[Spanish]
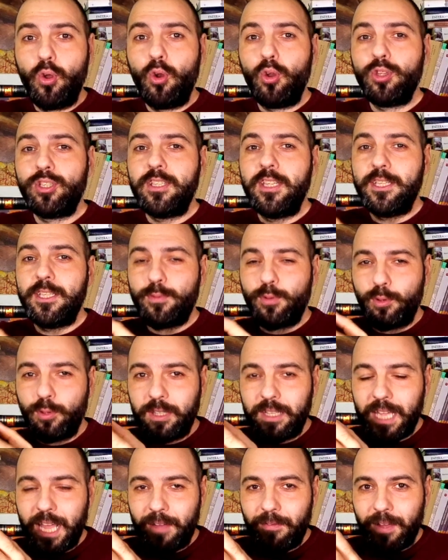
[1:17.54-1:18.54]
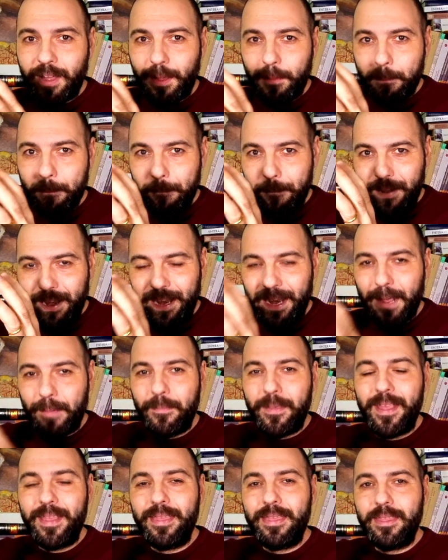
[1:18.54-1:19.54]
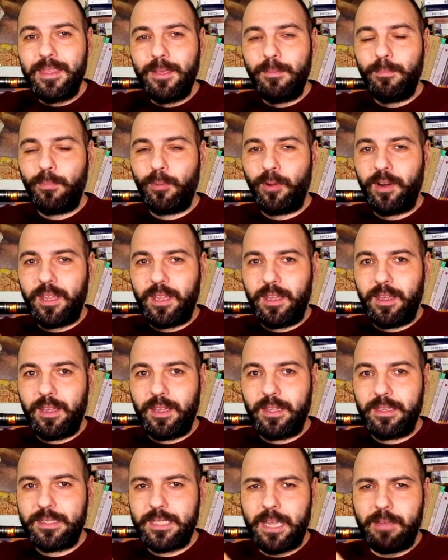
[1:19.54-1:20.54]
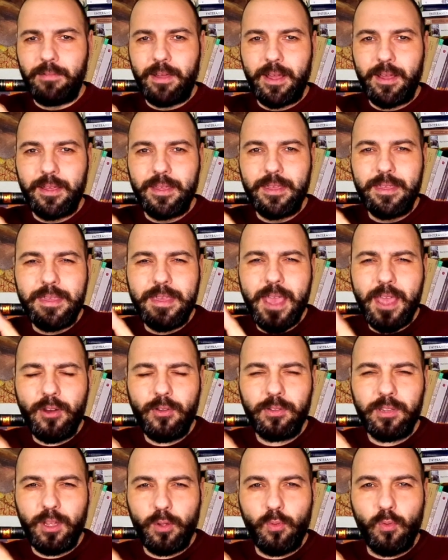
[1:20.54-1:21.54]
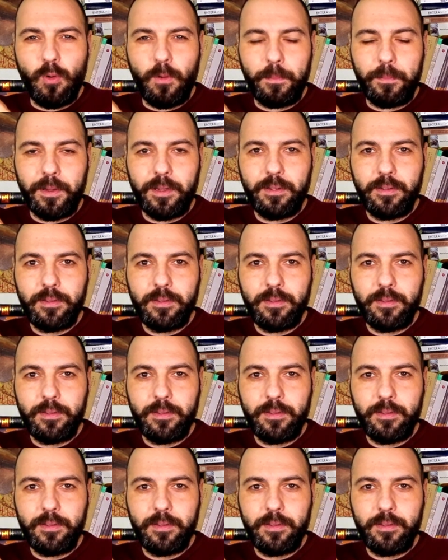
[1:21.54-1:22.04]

los disfrutaba plenamente porque estaba lleno de culpa.